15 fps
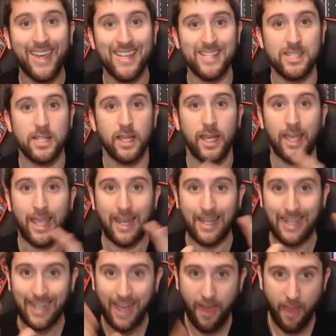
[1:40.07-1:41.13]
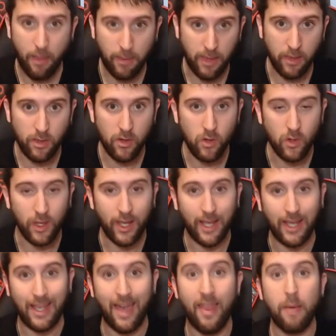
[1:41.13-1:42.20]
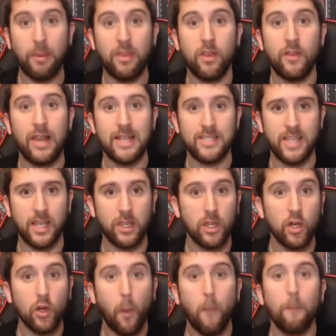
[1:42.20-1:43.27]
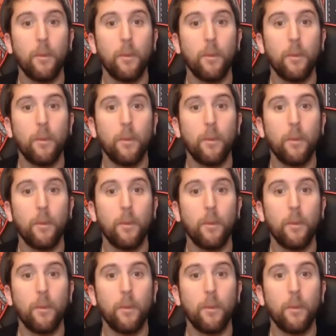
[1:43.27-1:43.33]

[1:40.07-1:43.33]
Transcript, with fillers: es en cada vídeo, en cada vídeo de la sección,